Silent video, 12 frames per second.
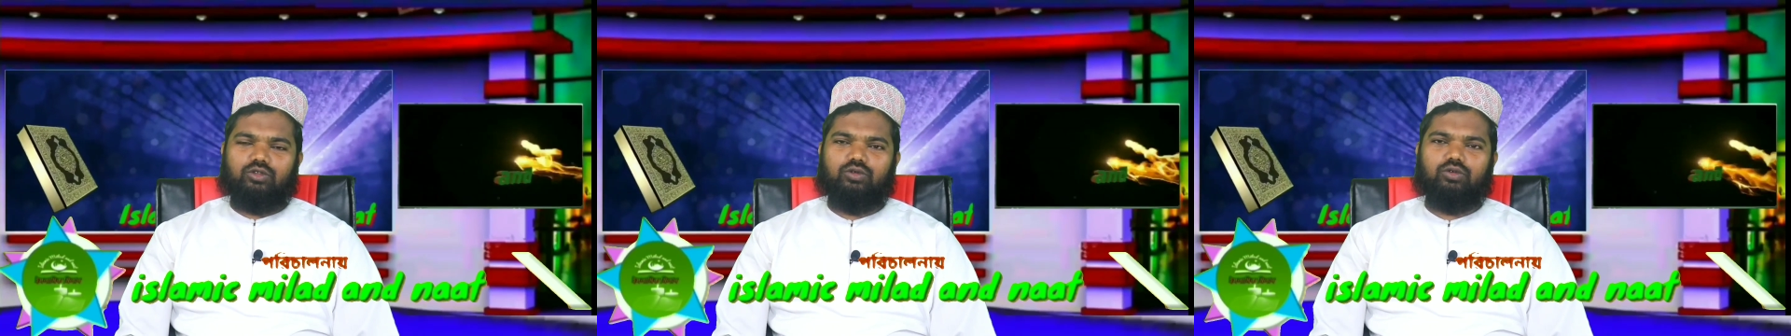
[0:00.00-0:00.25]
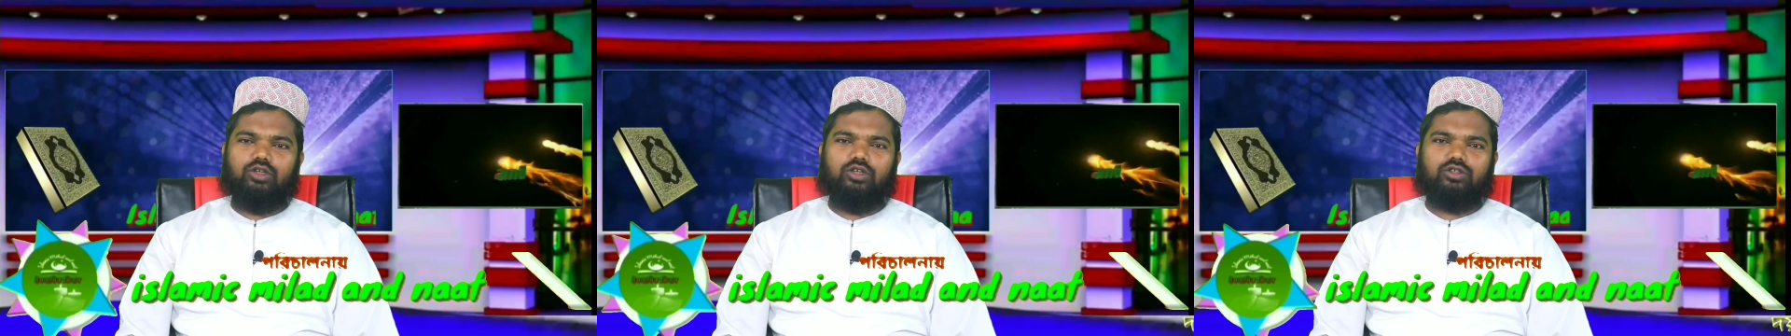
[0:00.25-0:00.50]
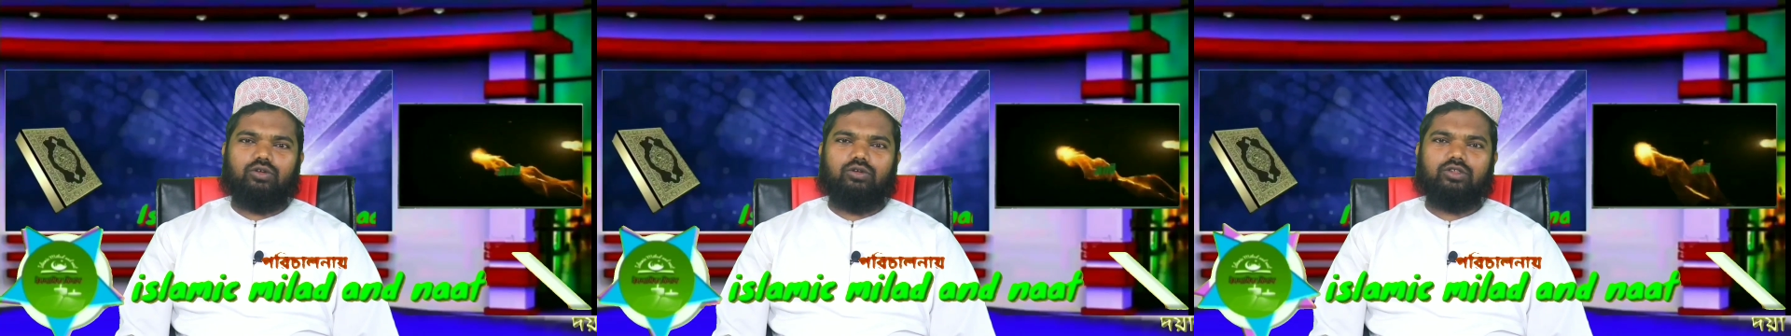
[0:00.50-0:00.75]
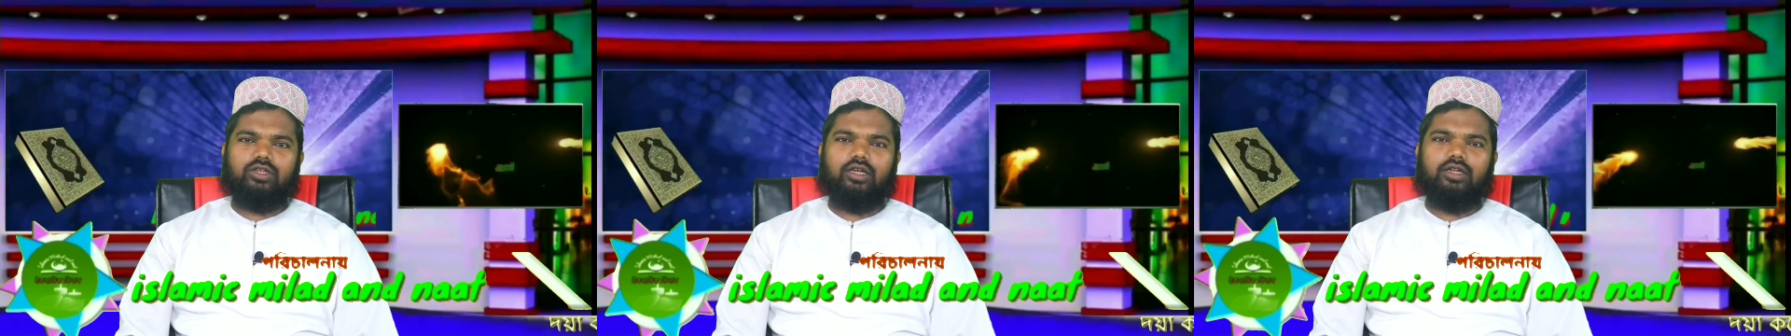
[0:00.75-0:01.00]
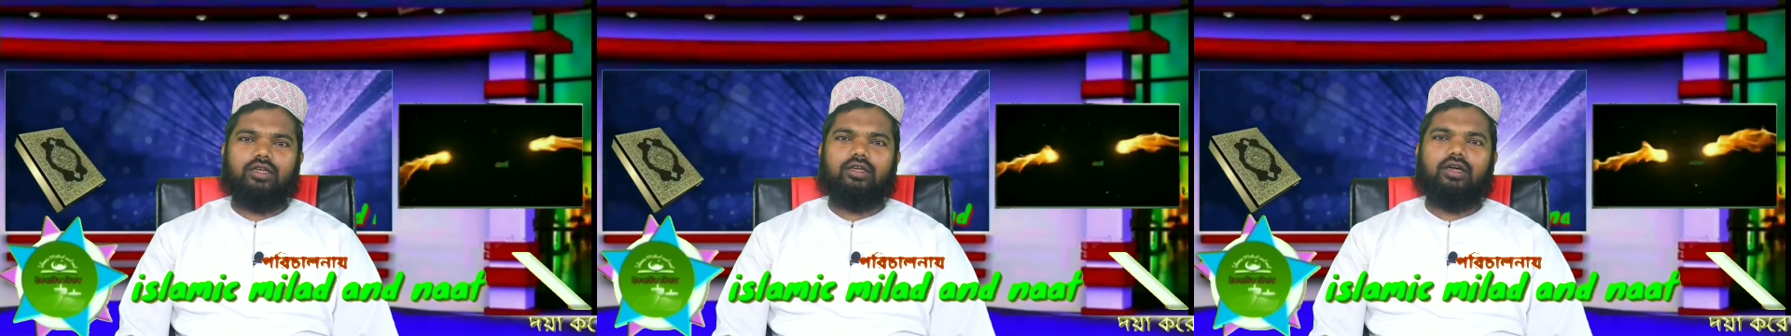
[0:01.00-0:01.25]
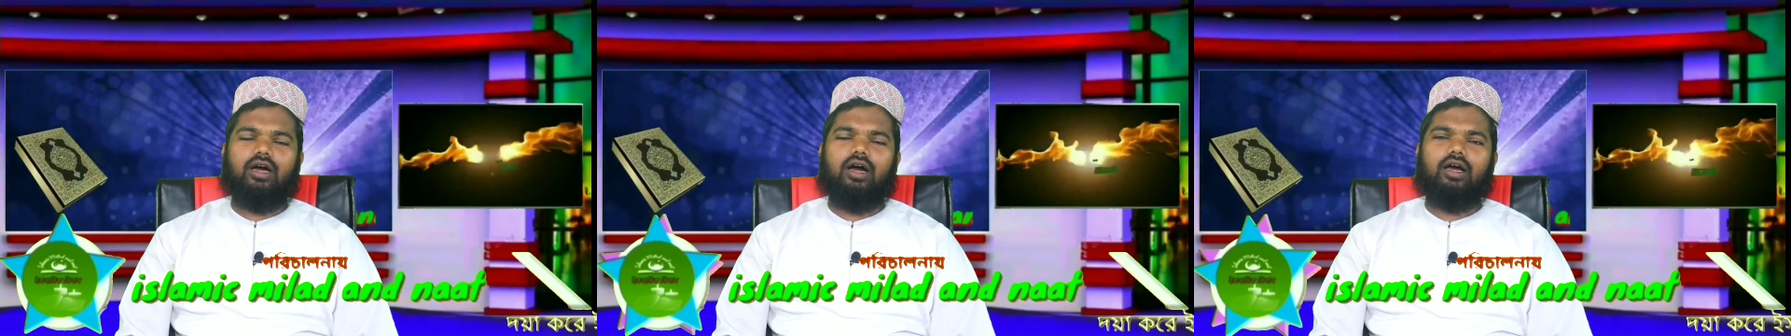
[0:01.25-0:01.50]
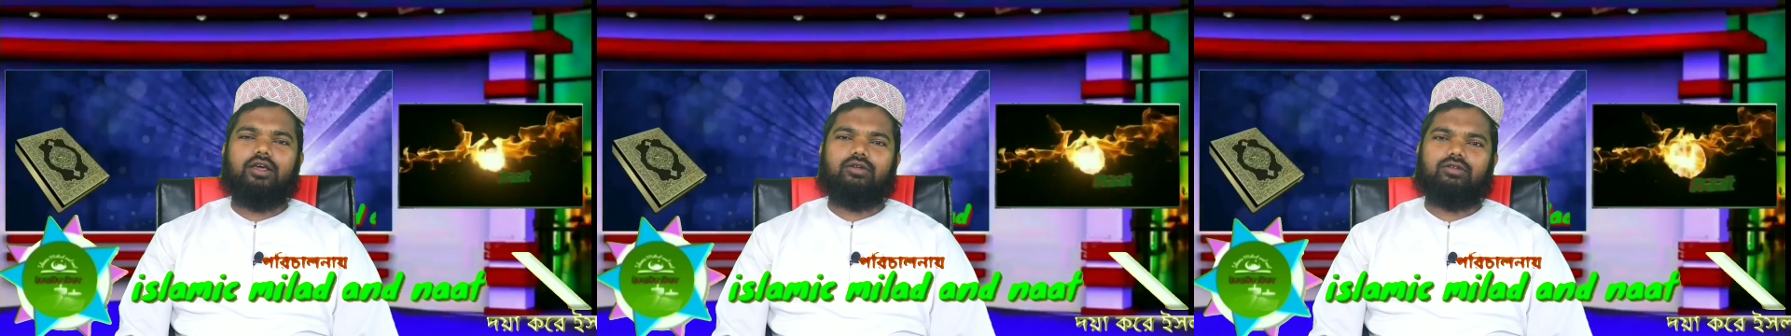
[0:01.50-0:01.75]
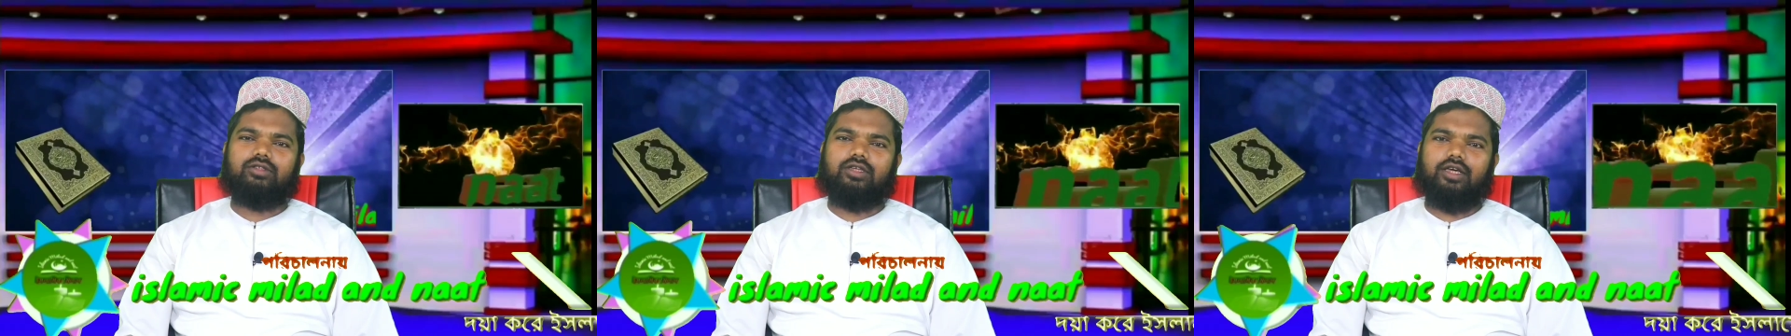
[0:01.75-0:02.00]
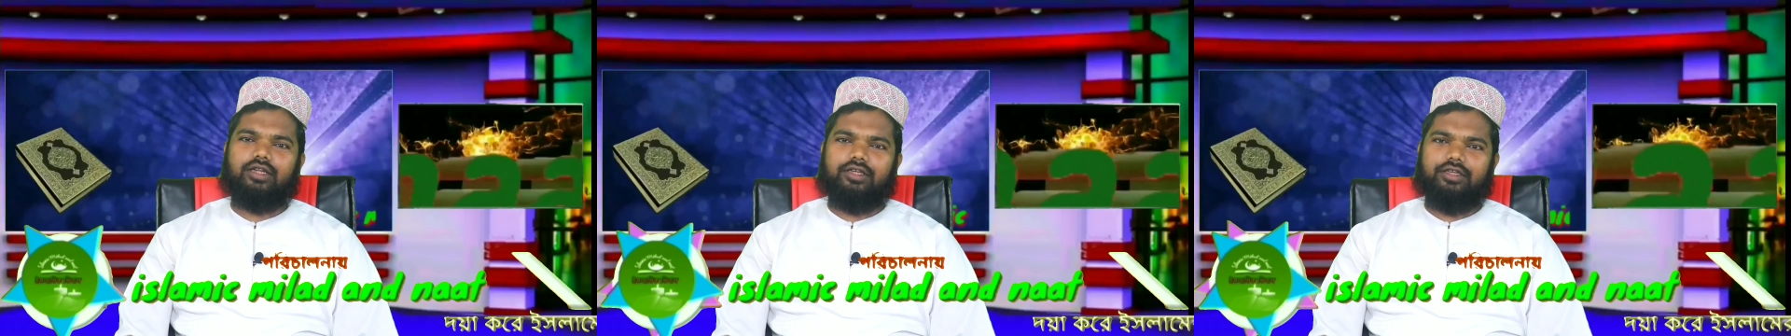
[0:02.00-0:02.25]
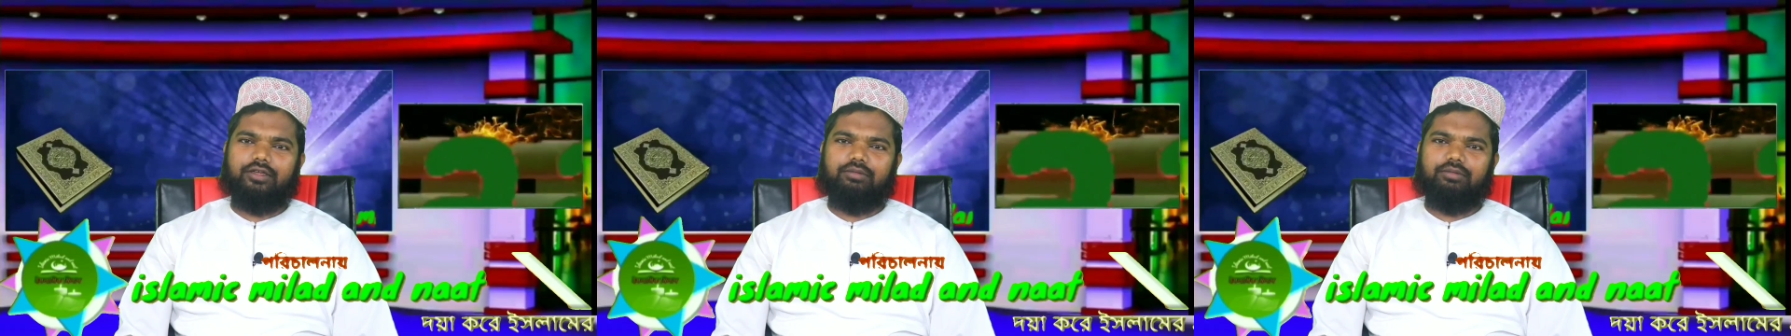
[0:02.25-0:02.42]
সুখী সংসারে আয় রোজগারে